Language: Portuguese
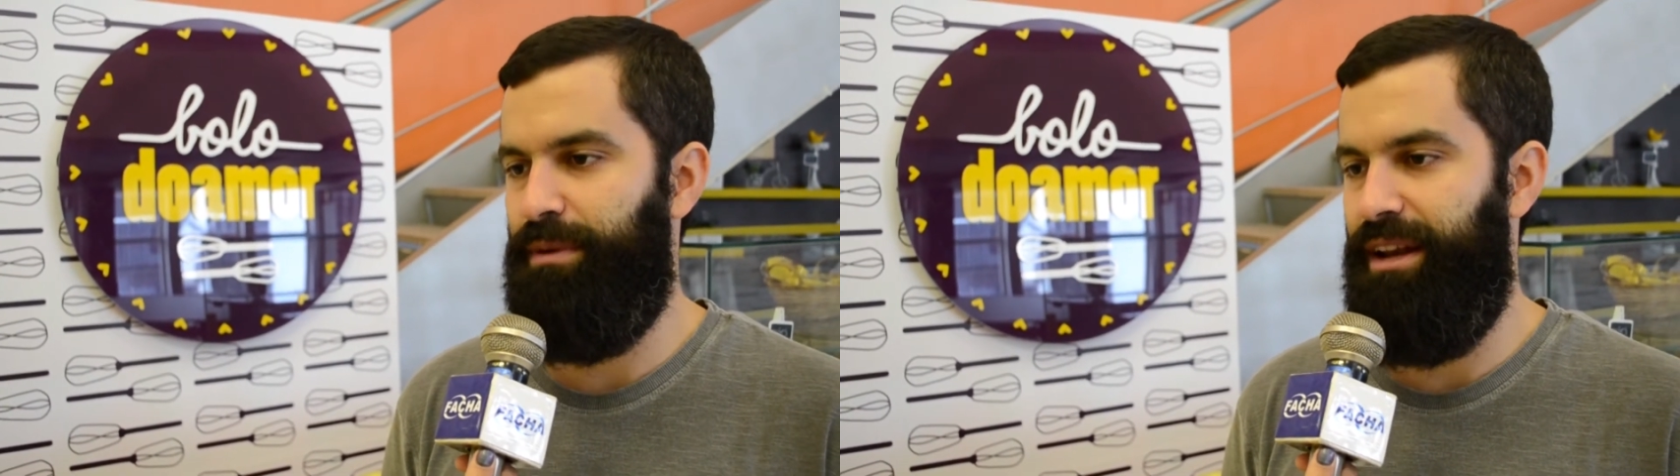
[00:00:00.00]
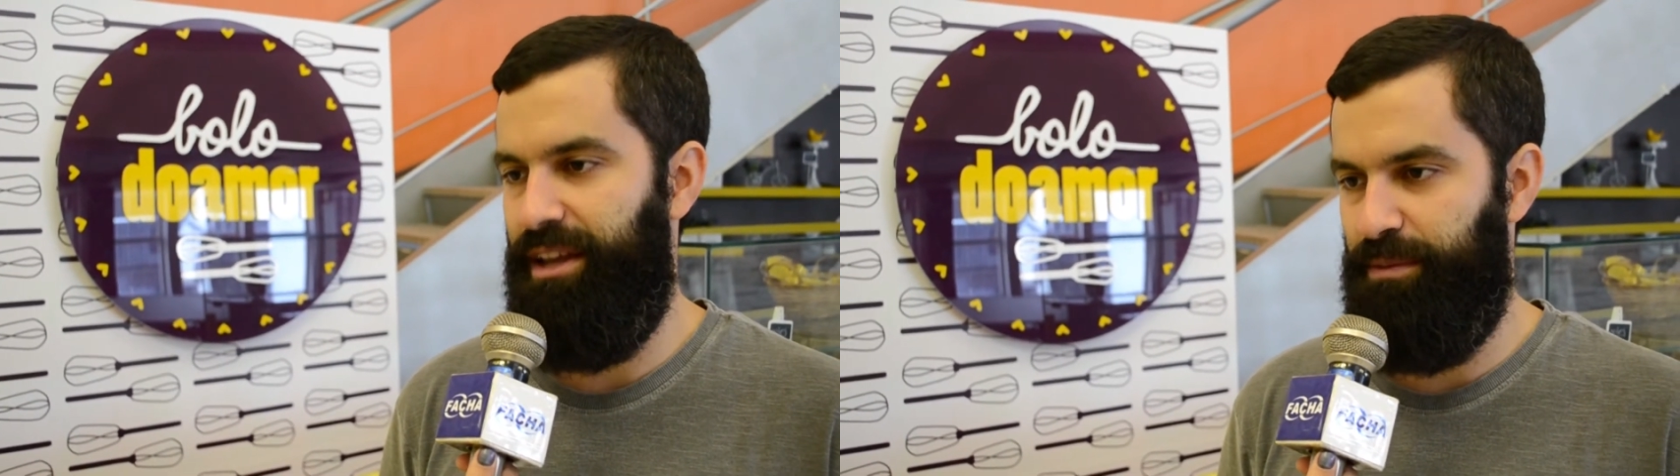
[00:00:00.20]

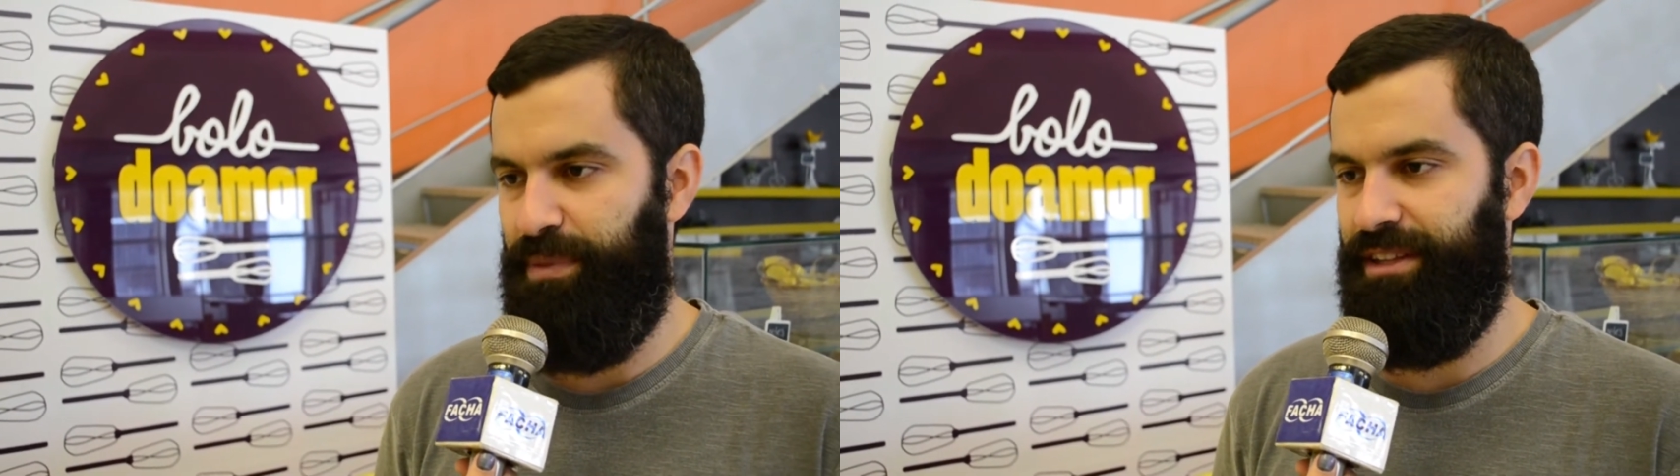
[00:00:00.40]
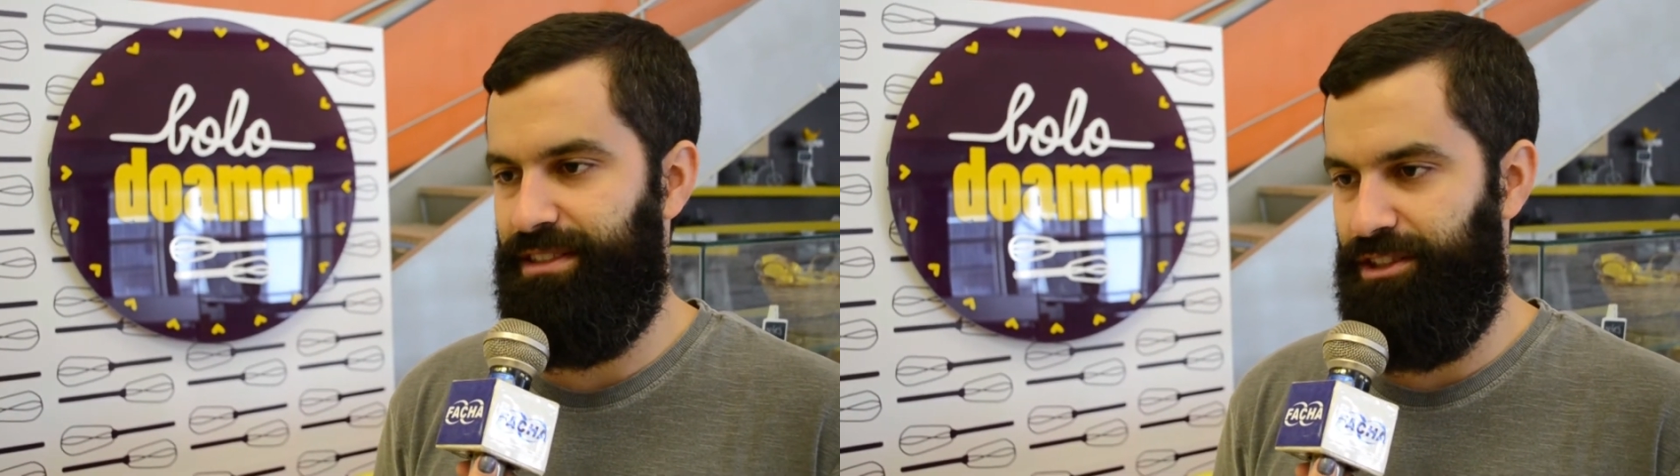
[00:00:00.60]
trabalhei em
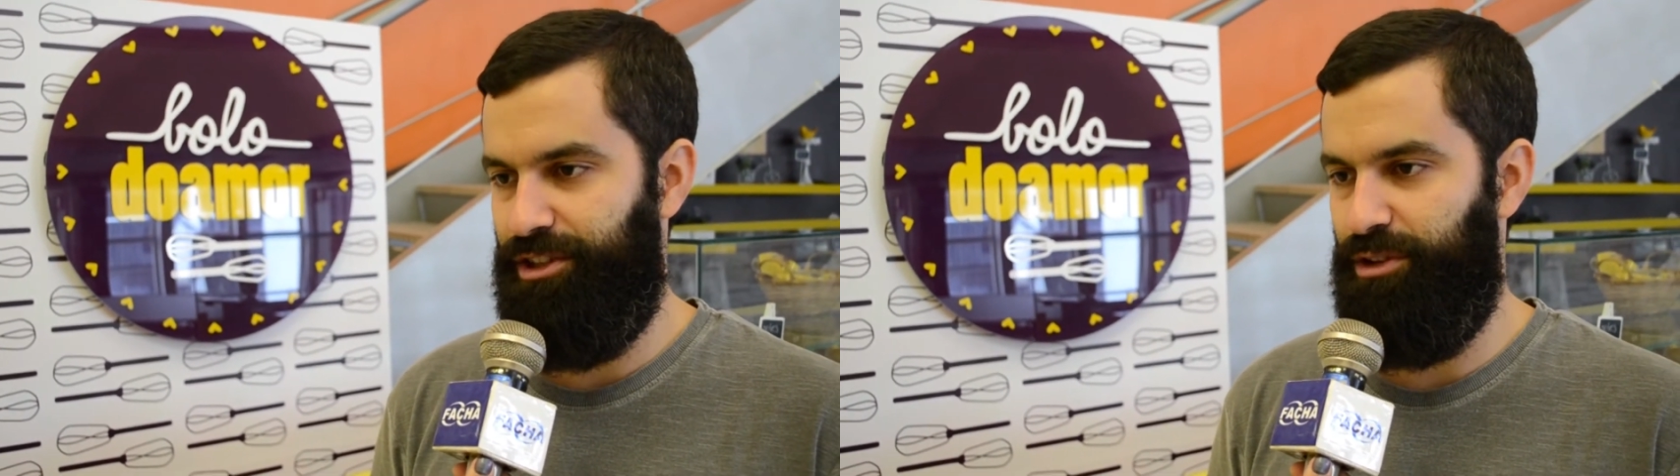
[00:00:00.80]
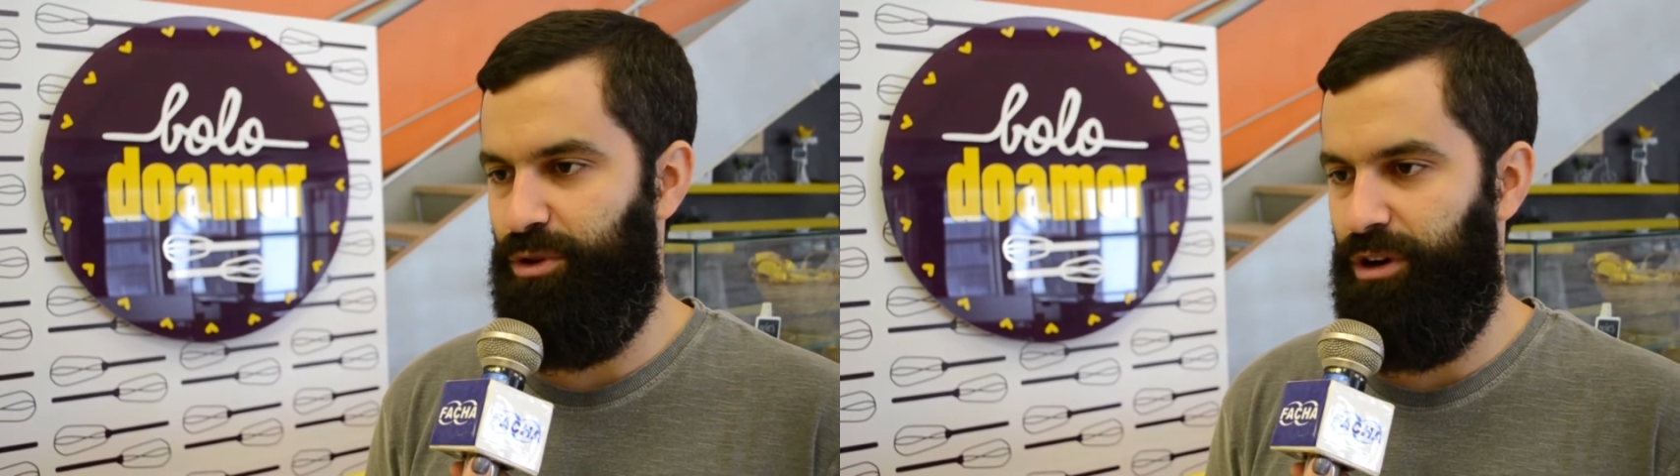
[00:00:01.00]
empresas e
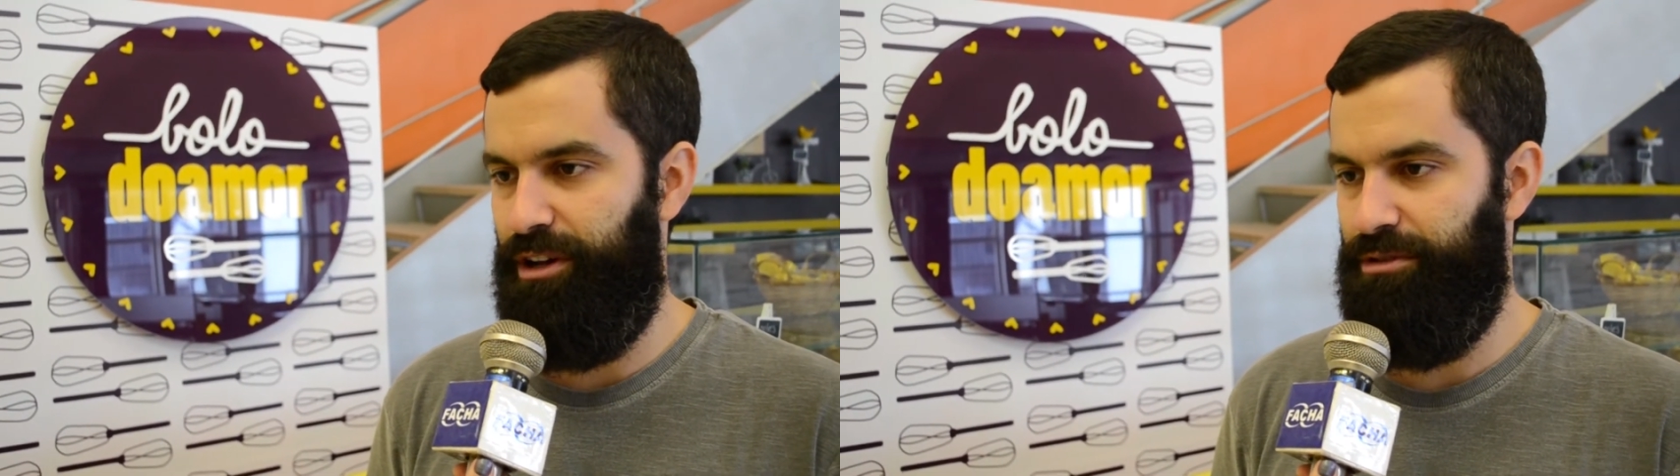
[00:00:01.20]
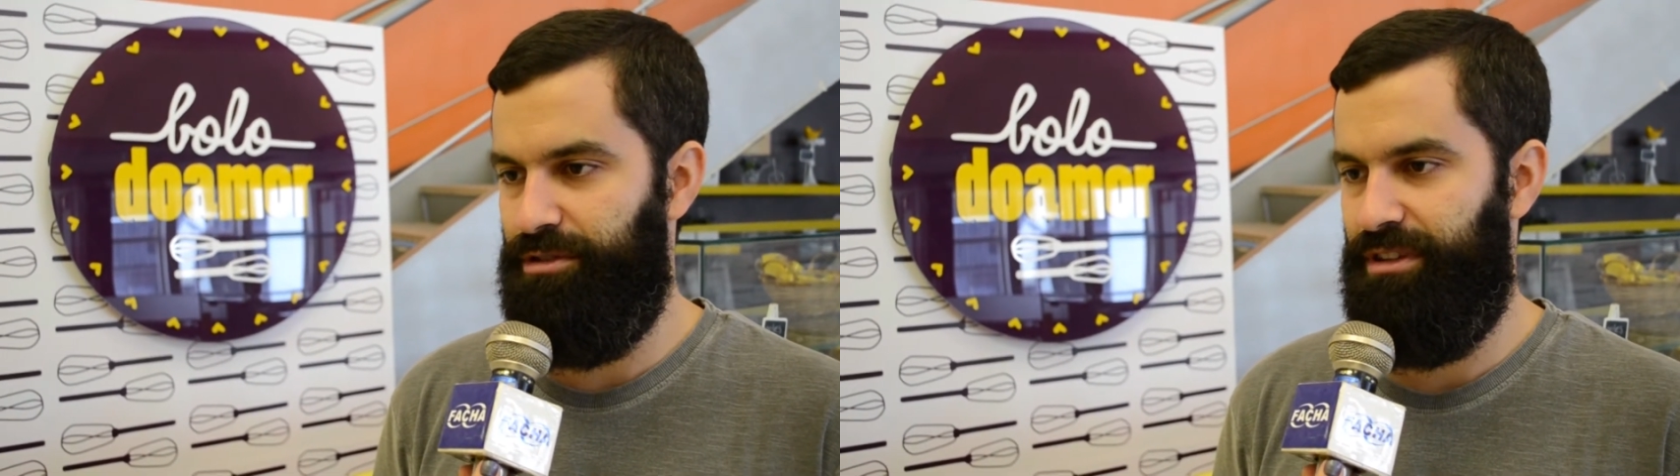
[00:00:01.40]

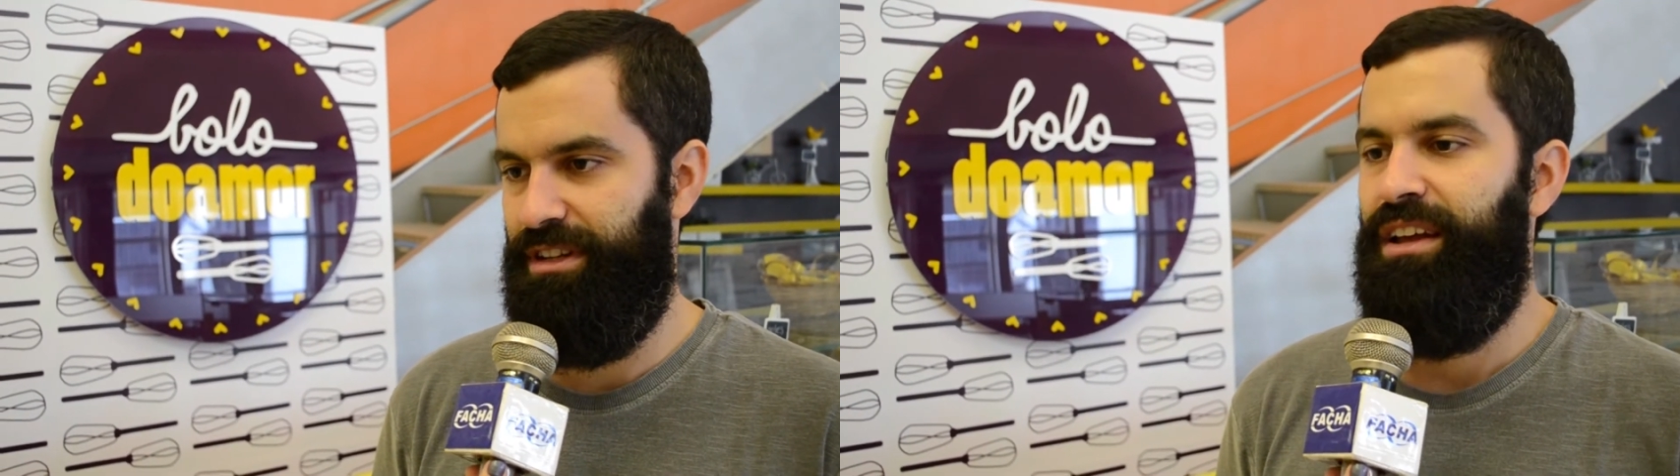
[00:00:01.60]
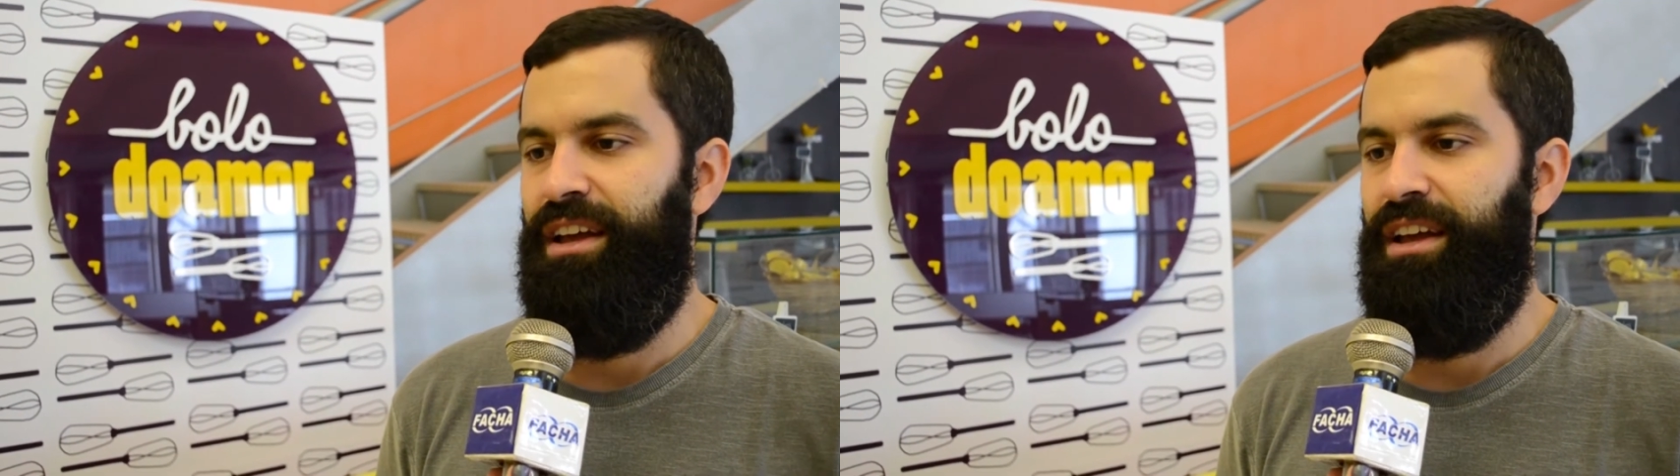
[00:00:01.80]
escritórios,